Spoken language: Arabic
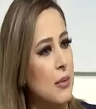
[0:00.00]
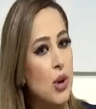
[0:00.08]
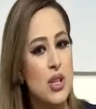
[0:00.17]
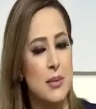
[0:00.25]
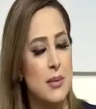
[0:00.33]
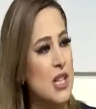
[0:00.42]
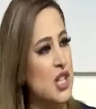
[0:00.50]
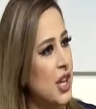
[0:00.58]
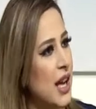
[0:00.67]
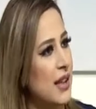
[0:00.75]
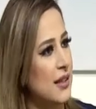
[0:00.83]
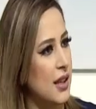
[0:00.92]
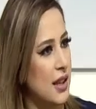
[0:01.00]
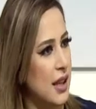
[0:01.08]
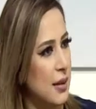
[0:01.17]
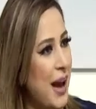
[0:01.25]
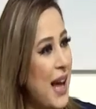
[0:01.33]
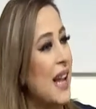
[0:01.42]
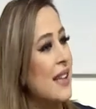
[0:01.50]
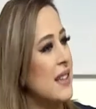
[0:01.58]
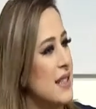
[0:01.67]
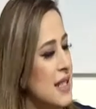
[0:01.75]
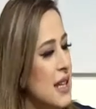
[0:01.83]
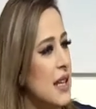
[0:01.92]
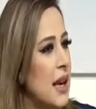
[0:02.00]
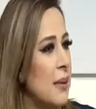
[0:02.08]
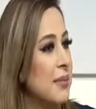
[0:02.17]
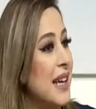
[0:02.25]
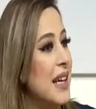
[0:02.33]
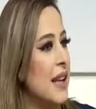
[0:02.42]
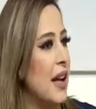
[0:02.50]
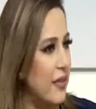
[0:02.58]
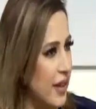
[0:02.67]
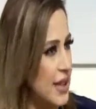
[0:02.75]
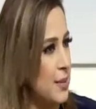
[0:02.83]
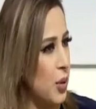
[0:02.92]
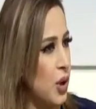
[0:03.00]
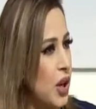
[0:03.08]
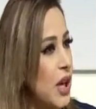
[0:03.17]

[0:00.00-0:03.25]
معظم الشركات المحلات الصغيره عم تعلن على الفيسبوك